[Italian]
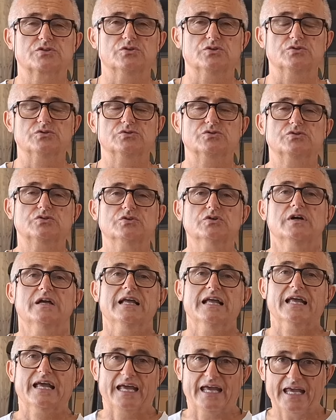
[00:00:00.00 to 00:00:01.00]
di
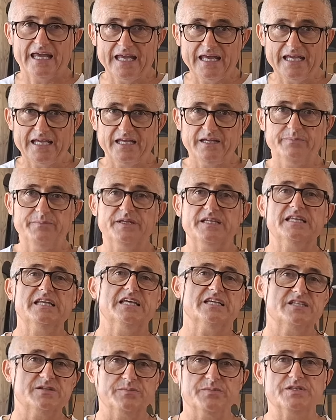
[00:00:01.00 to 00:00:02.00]
sconto e i
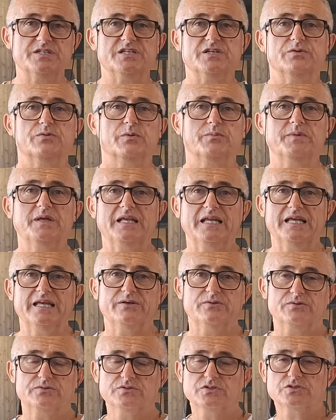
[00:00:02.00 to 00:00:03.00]
medesimi 5.000
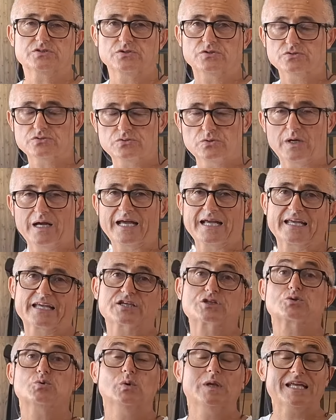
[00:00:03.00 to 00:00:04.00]
euro di sconto
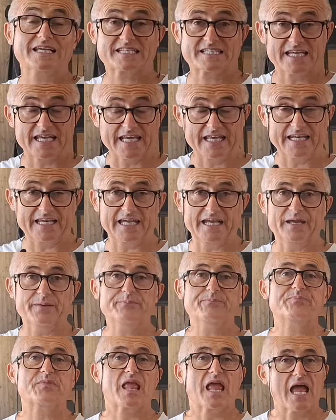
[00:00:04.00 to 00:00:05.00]
anche sulla
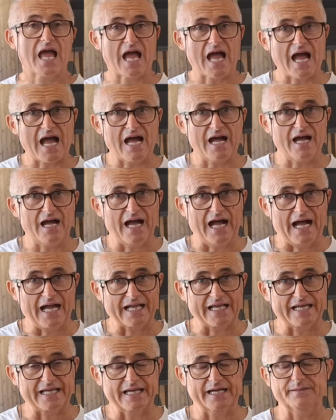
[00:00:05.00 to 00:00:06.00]
serie
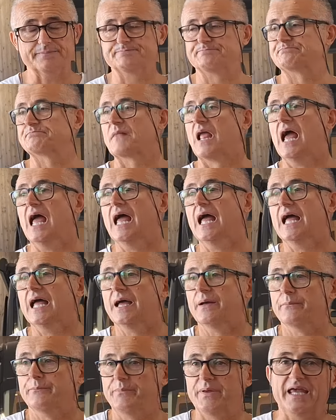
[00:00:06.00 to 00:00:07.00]
H.
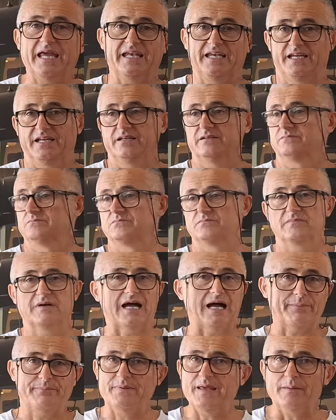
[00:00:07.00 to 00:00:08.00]
Bene,
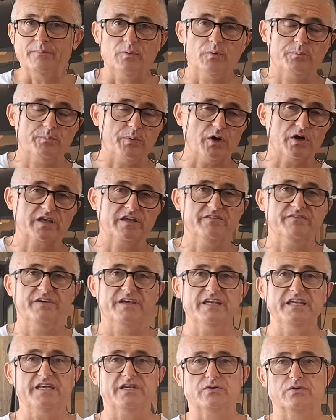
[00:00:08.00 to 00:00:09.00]
abbiamo
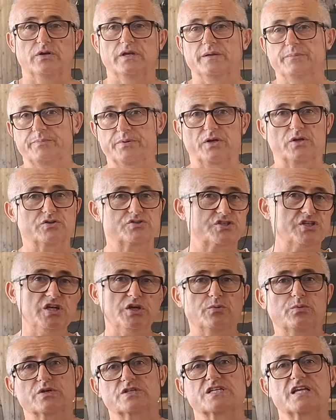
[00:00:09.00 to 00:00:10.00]
pochi veicoli, però
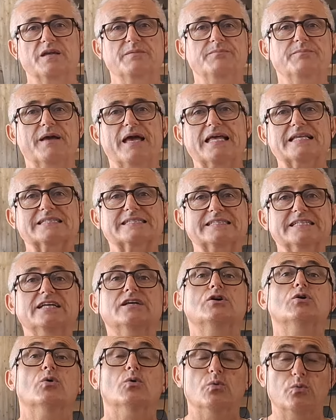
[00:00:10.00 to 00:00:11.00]
5-6
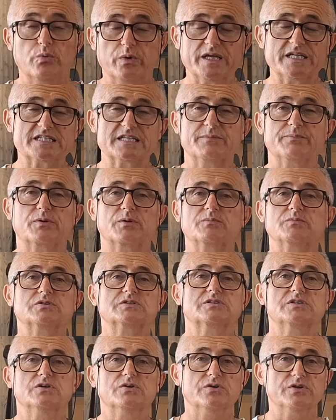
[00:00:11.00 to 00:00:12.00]
mezzi con queste
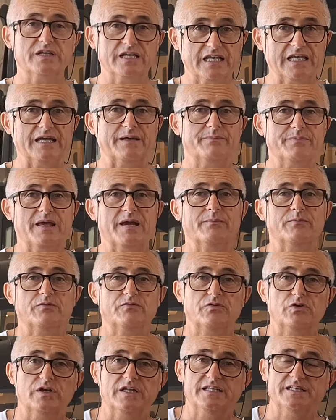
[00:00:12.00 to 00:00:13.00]
promozioni le
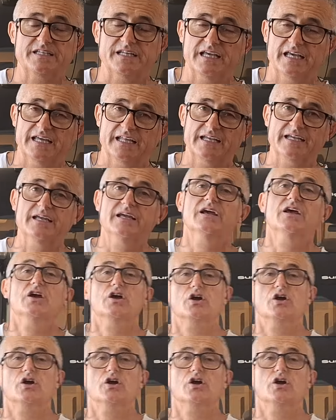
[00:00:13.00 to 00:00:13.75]
abbiamo volentieri.